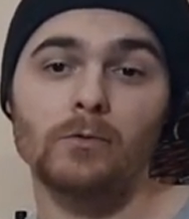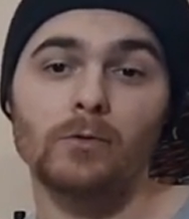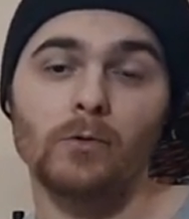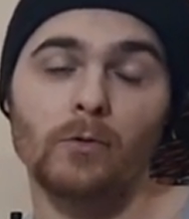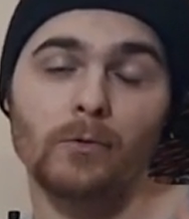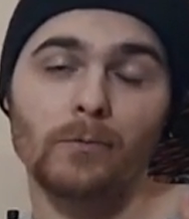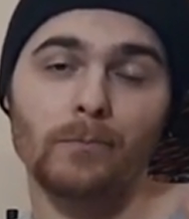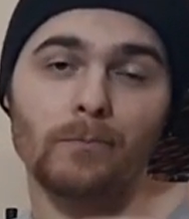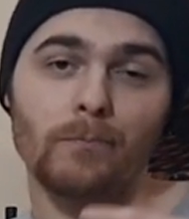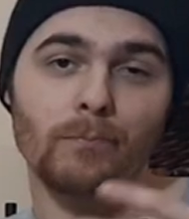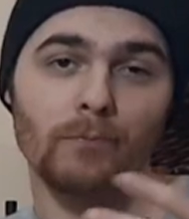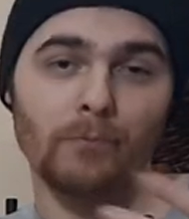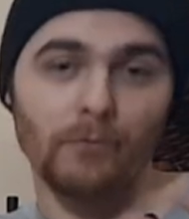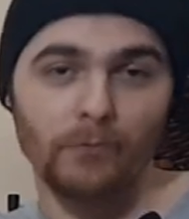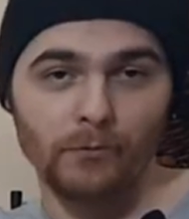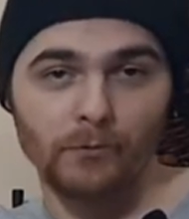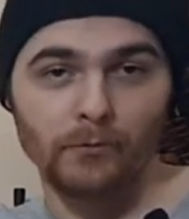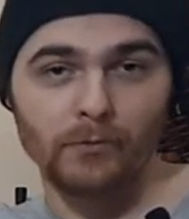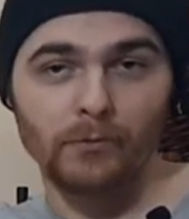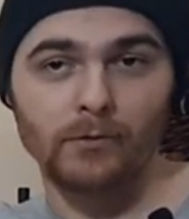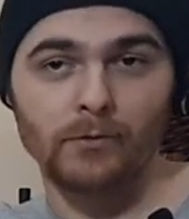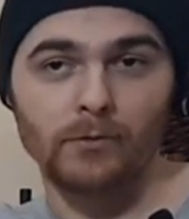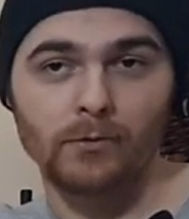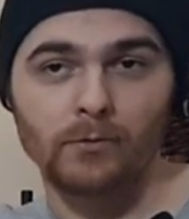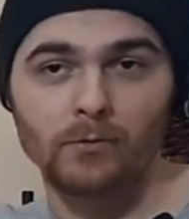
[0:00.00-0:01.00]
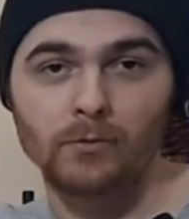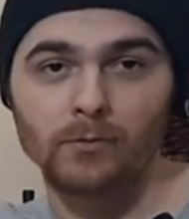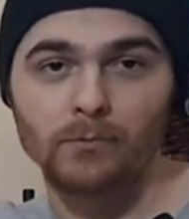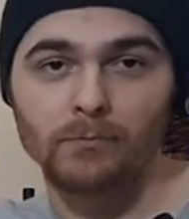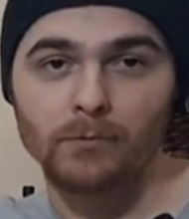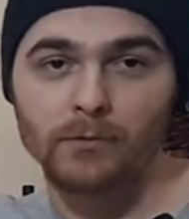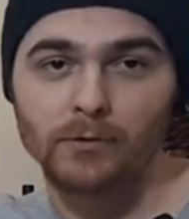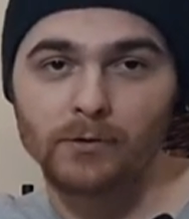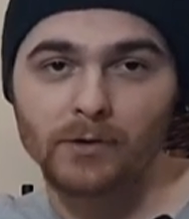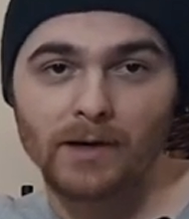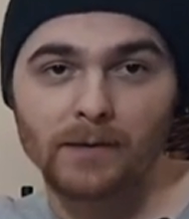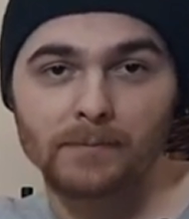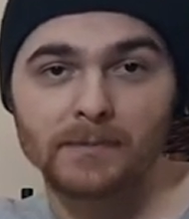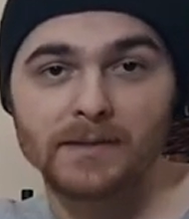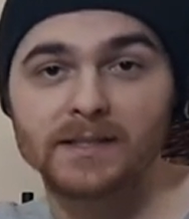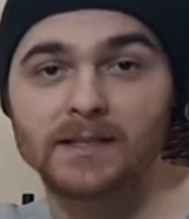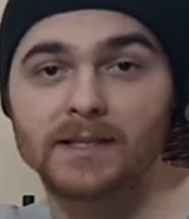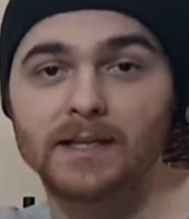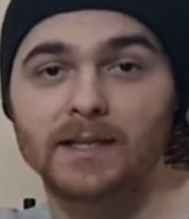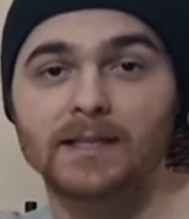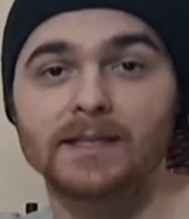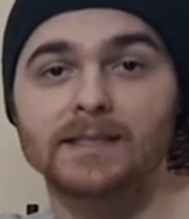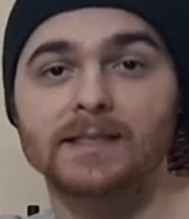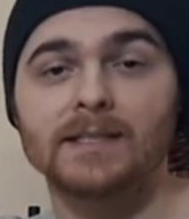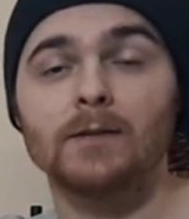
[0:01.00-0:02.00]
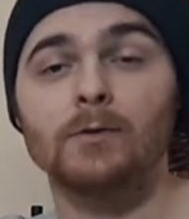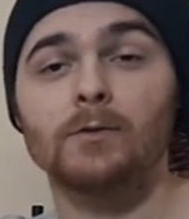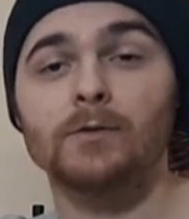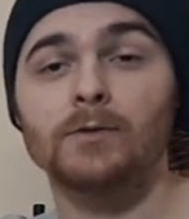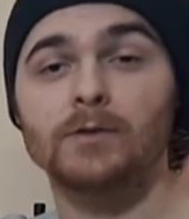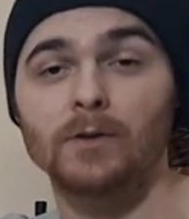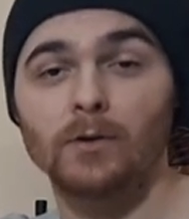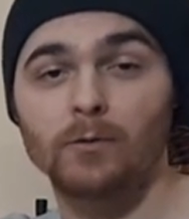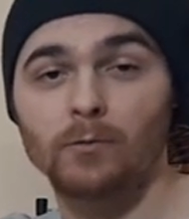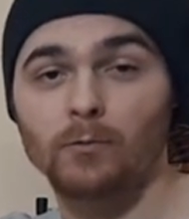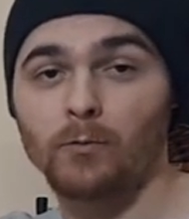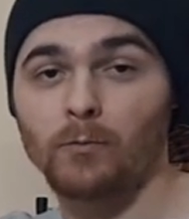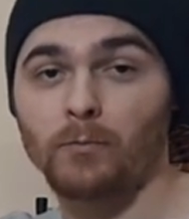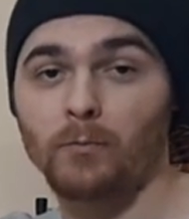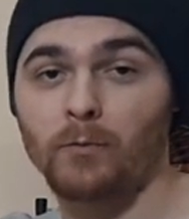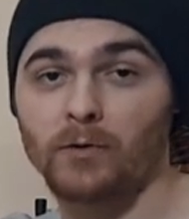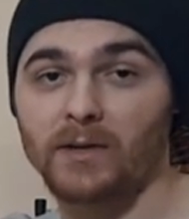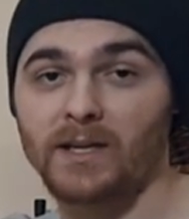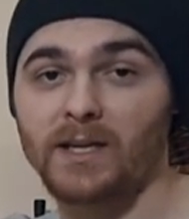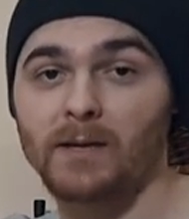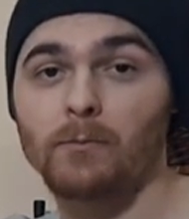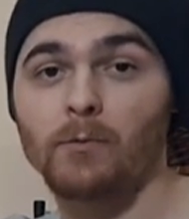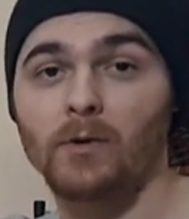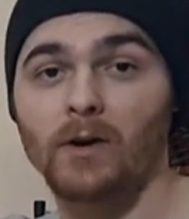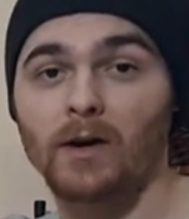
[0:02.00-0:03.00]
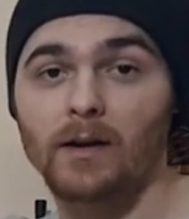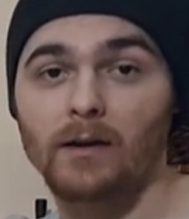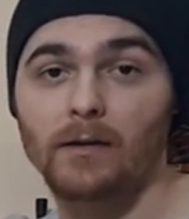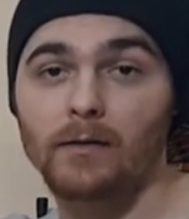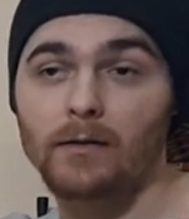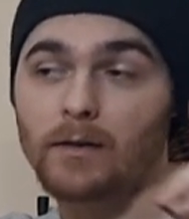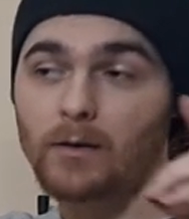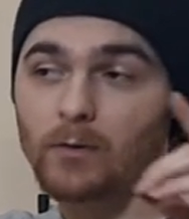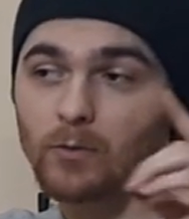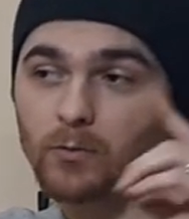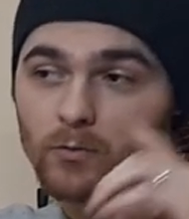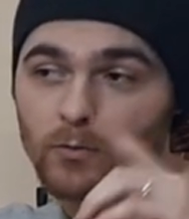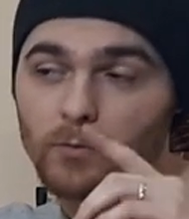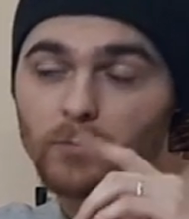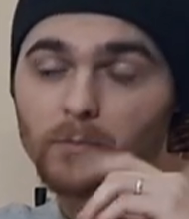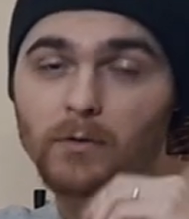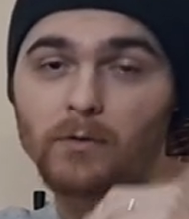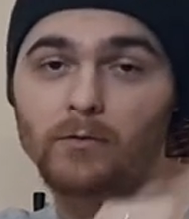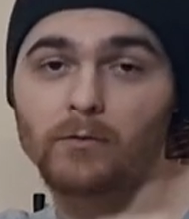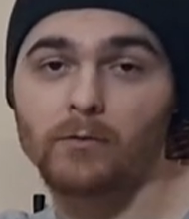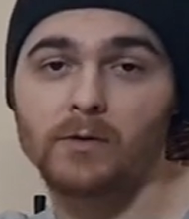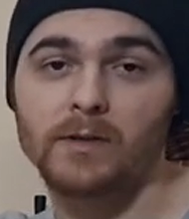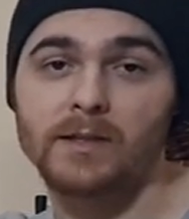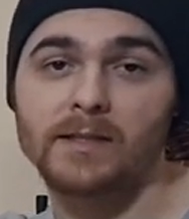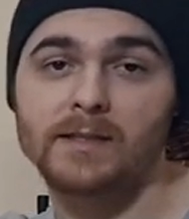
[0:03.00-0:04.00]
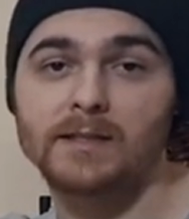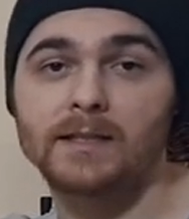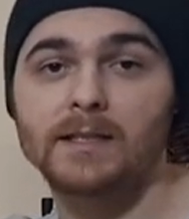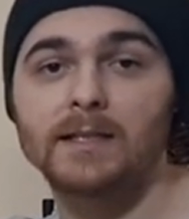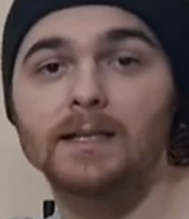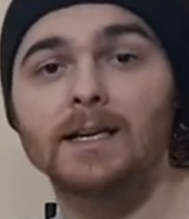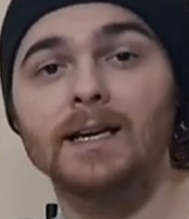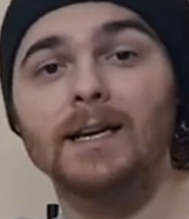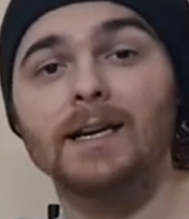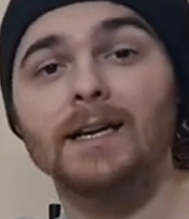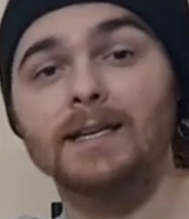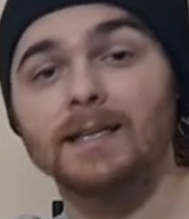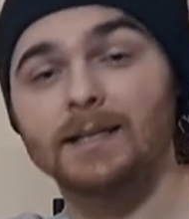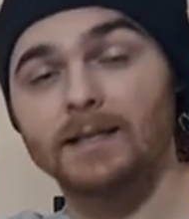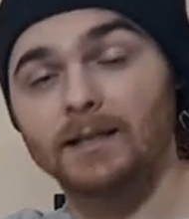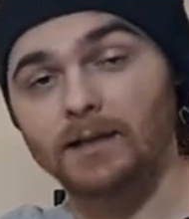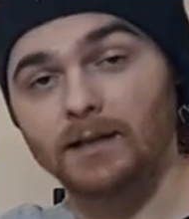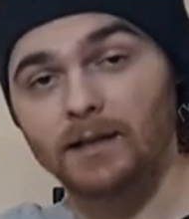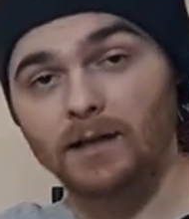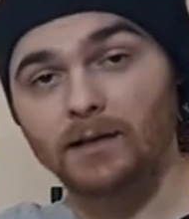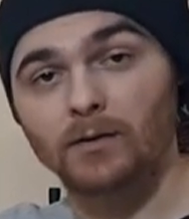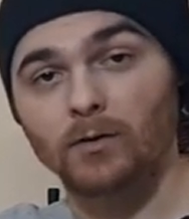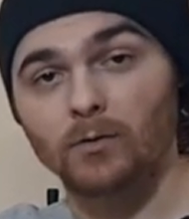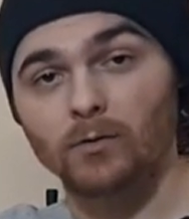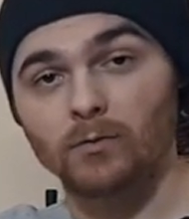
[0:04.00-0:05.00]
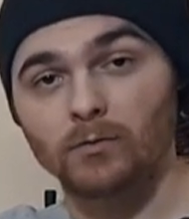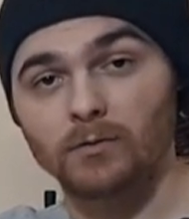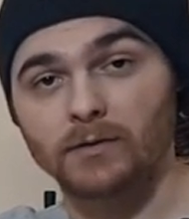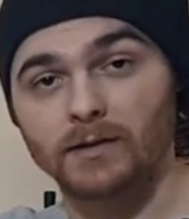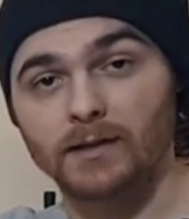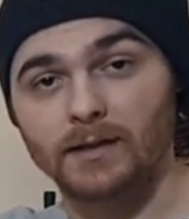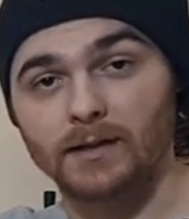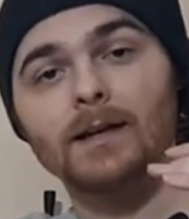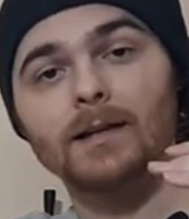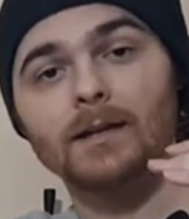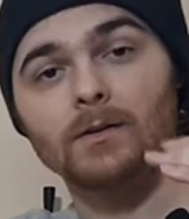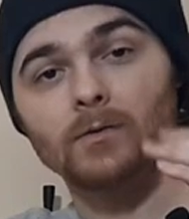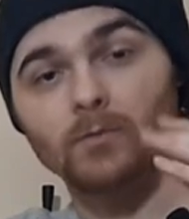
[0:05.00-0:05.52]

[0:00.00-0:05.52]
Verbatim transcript: Donc plus de couple de Ramizé à Résil, le seul couple qui me reste, c'est le couple que vous connaissez qu'il y a dans le low-tech.